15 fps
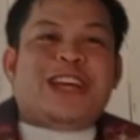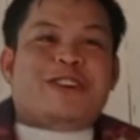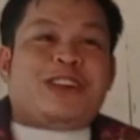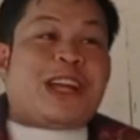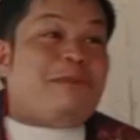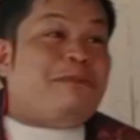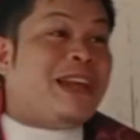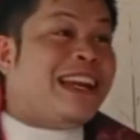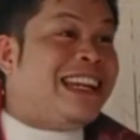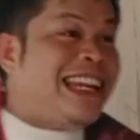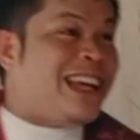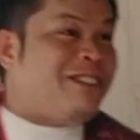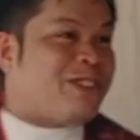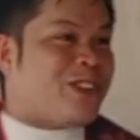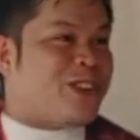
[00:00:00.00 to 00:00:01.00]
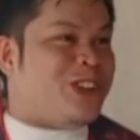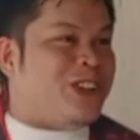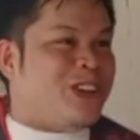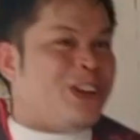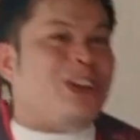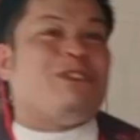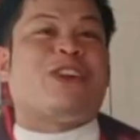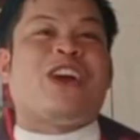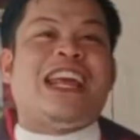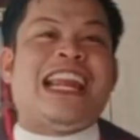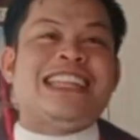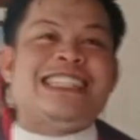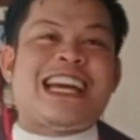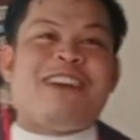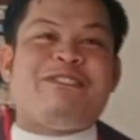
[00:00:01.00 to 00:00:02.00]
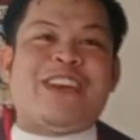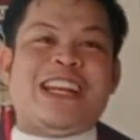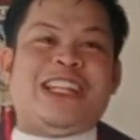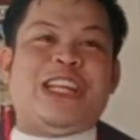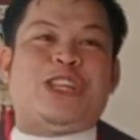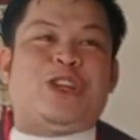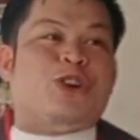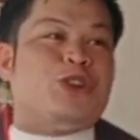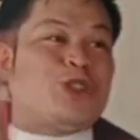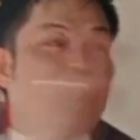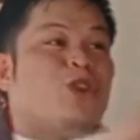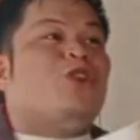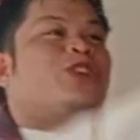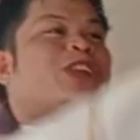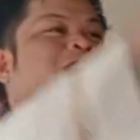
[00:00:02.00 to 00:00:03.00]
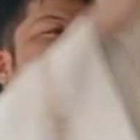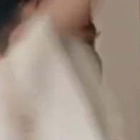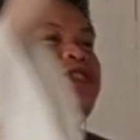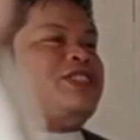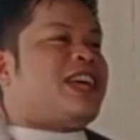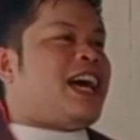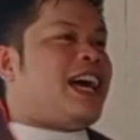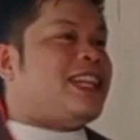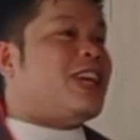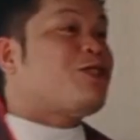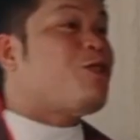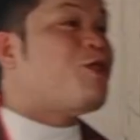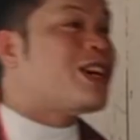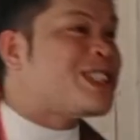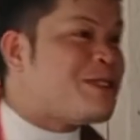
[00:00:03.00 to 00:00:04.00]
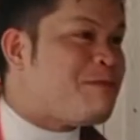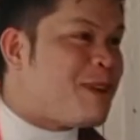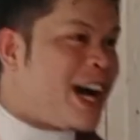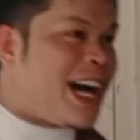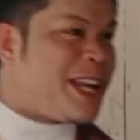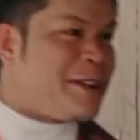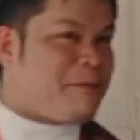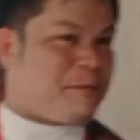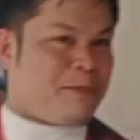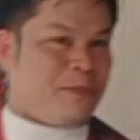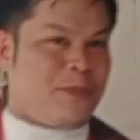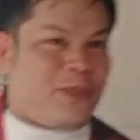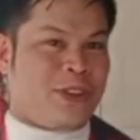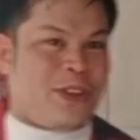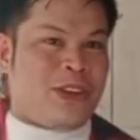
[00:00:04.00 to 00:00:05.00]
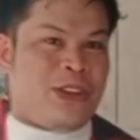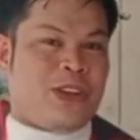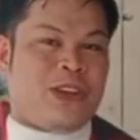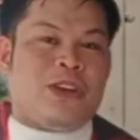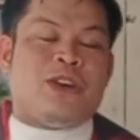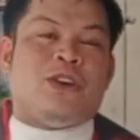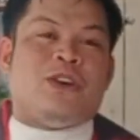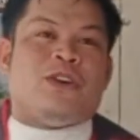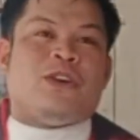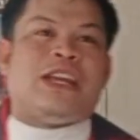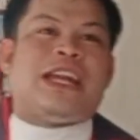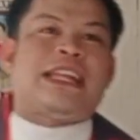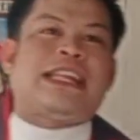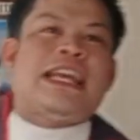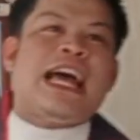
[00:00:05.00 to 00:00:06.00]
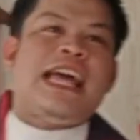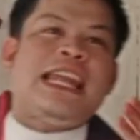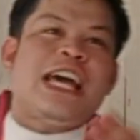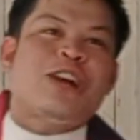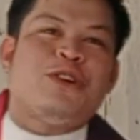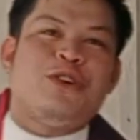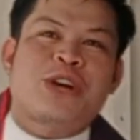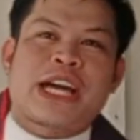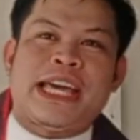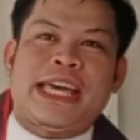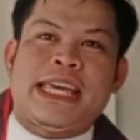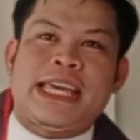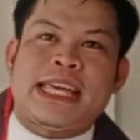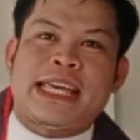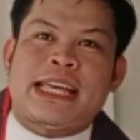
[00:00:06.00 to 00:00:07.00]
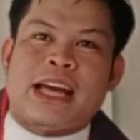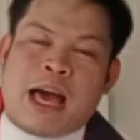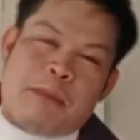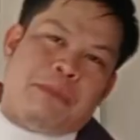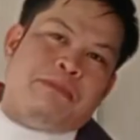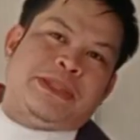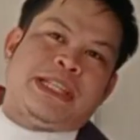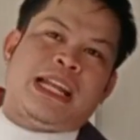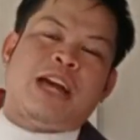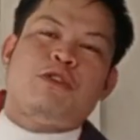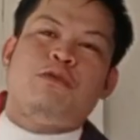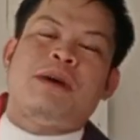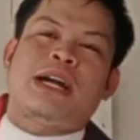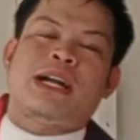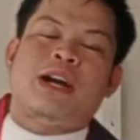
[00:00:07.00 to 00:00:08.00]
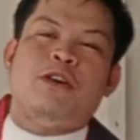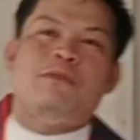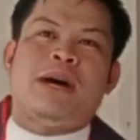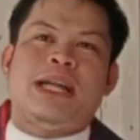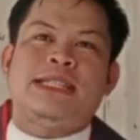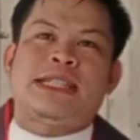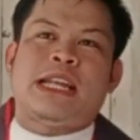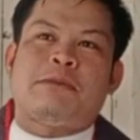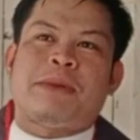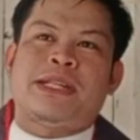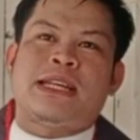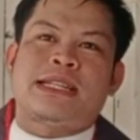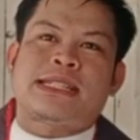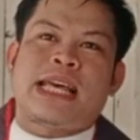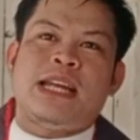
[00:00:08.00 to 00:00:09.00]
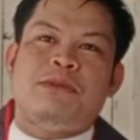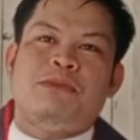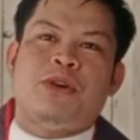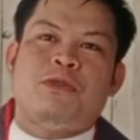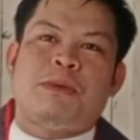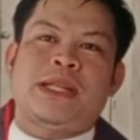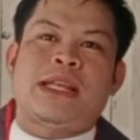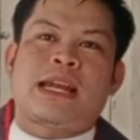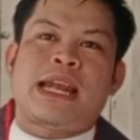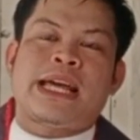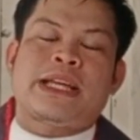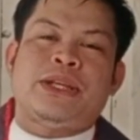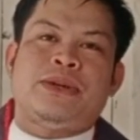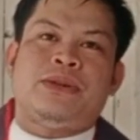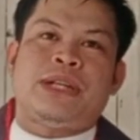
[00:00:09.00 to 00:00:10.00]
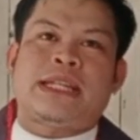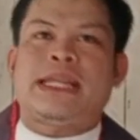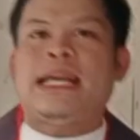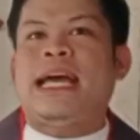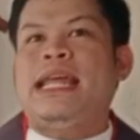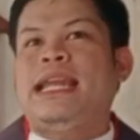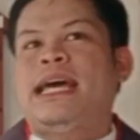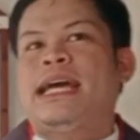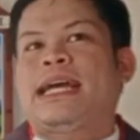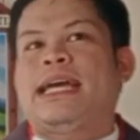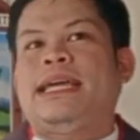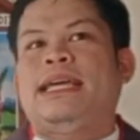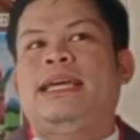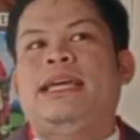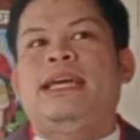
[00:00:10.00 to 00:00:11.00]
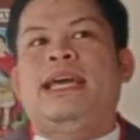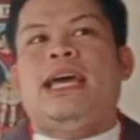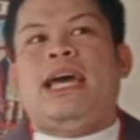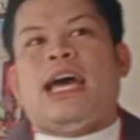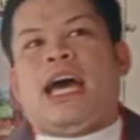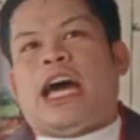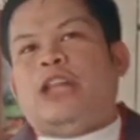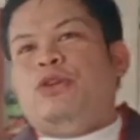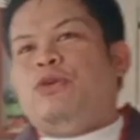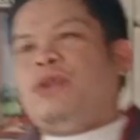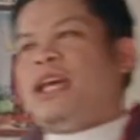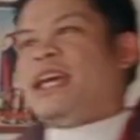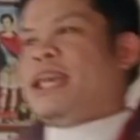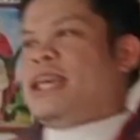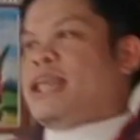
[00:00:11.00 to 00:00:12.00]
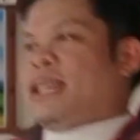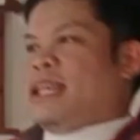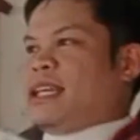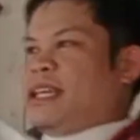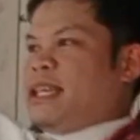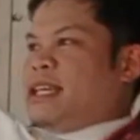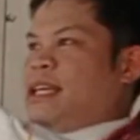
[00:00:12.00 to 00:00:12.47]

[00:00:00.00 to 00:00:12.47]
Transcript: galingon nga building pod. Pero ilang chapel dito, sulod ra gyud sa dako nga simbahan. Nya natingala ko kay uh, ah, bisan ako mga kauban silang Padre Salvo, Padre Lakyo, natingala kay adunay